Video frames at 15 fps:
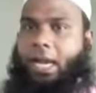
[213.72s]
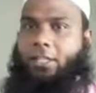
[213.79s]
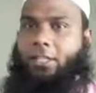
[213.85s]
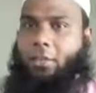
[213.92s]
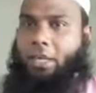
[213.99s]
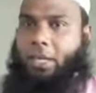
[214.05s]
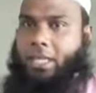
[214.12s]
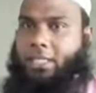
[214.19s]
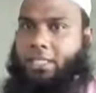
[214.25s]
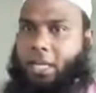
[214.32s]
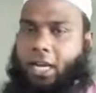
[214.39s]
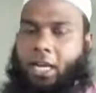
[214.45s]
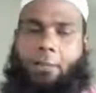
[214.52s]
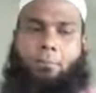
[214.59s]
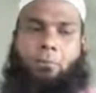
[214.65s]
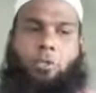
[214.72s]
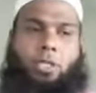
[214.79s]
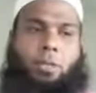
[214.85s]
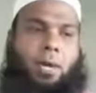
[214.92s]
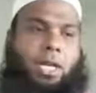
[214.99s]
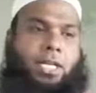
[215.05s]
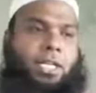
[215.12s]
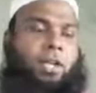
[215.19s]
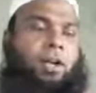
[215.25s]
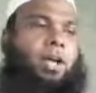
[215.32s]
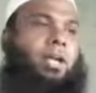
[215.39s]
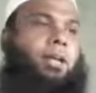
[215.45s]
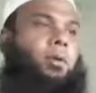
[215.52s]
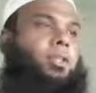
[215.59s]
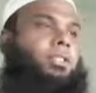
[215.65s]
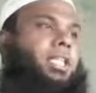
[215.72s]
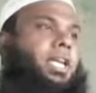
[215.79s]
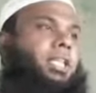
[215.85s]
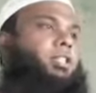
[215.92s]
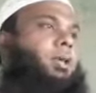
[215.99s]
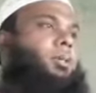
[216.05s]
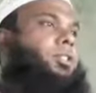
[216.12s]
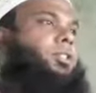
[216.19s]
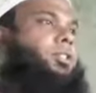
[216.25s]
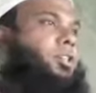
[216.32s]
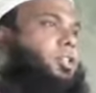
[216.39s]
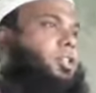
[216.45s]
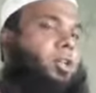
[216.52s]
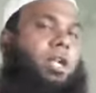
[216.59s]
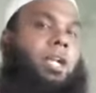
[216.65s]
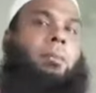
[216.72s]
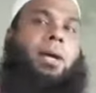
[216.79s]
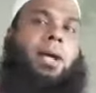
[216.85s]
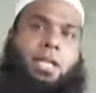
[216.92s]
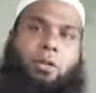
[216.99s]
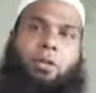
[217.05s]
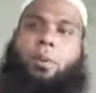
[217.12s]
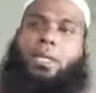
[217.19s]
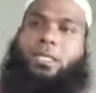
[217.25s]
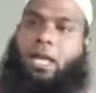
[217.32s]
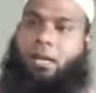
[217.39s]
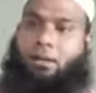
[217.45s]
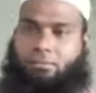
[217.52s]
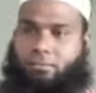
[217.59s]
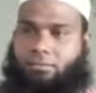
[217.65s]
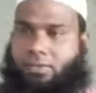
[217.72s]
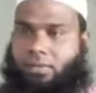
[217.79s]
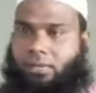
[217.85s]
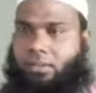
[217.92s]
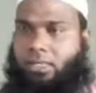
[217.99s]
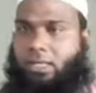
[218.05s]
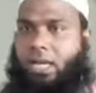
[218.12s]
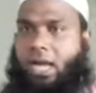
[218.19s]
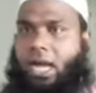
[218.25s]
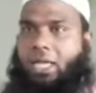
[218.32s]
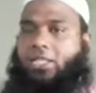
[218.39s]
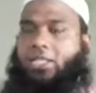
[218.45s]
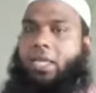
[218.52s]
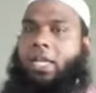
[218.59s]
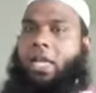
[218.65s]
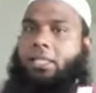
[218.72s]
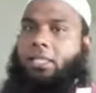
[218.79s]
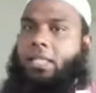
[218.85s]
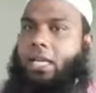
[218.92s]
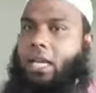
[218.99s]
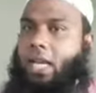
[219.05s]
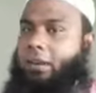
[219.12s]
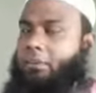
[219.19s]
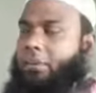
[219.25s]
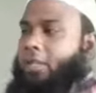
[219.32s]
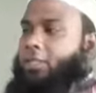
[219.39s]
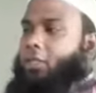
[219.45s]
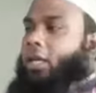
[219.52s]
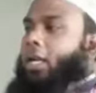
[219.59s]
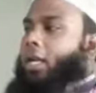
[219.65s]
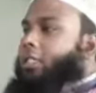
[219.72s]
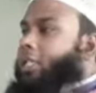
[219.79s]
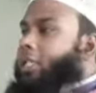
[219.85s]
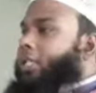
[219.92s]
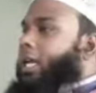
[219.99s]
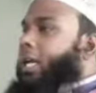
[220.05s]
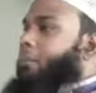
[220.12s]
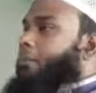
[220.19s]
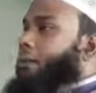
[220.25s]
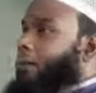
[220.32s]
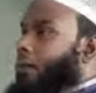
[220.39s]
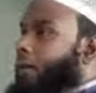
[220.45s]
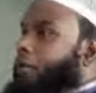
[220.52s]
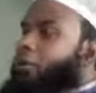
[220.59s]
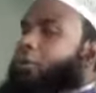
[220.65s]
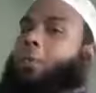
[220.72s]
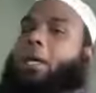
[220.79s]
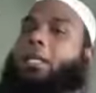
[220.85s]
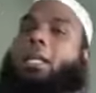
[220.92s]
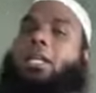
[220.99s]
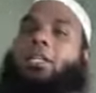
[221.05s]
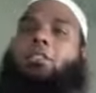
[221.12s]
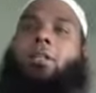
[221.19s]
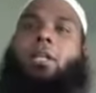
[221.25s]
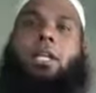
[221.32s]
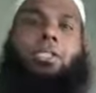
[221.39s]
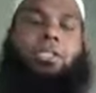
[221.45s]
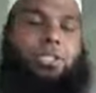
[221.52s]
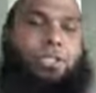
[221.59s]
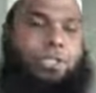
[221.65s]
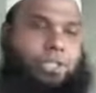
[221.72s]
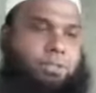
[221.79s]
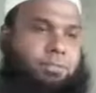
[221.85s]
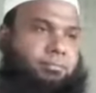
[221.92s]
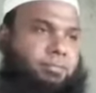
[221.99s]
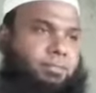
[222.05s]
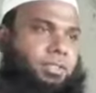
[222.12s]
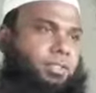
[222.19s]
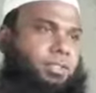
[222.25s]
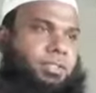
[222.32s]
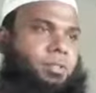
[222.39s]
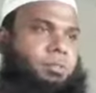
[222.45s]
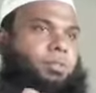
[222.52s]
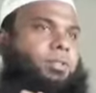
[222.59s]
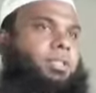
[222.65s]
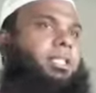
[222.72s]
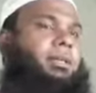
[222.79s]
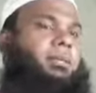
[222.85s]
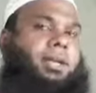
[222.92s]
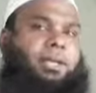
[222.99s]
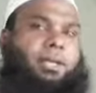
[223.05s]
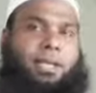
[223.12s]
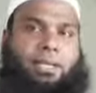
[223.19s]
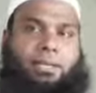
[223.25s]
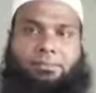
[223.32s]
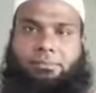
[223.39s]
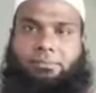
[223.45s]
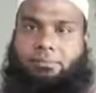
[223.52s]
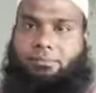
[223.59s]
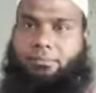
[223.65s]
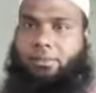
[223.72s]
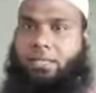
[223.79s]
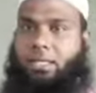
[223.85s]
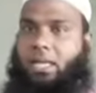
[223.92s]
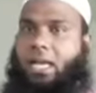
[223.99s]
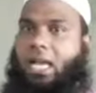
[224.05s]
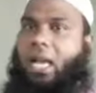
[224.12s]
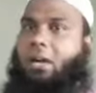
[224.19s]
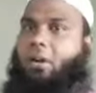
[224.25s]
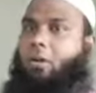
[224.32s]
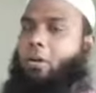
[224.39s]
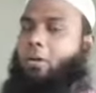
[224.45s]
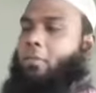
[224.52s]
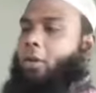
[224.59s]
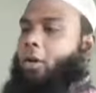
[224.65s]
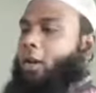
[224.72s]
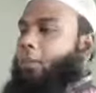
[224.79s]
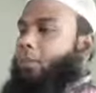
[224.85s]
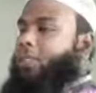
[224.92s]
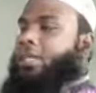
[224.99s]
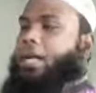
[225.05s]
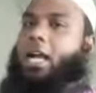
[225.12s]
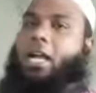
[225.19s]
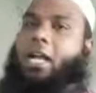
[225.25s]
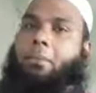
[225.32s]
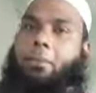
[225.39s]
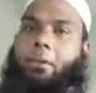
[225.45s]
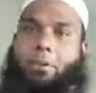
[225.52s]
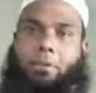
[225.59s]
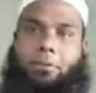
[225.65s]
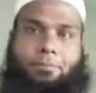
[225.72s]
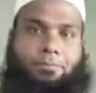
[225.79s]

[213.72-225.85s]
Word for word: আদম আলাইসাল্লাম যদি মাটি হন এবং তার সমস্ত শরীর মাটির উপাদান আর সেখান থেকে আমরা চলে এসেছি আমরা মাটির উপাদান চলে এসেছি বোঝাতে পারি নাই এক লোক বলল আমি চা খাবো